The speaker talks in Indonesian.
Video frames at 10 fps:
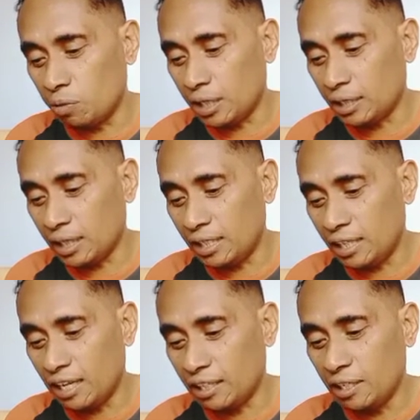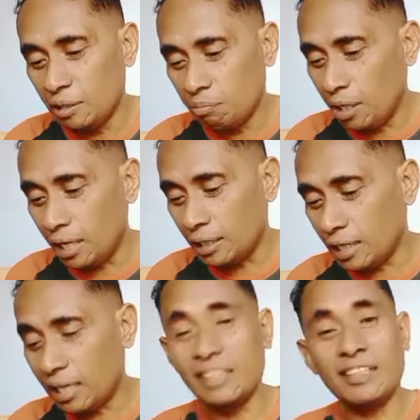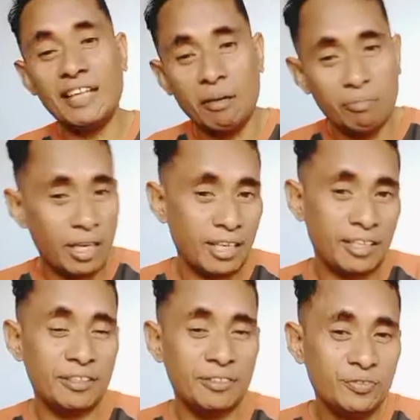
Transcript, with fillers: mereka yang mengadakan damai.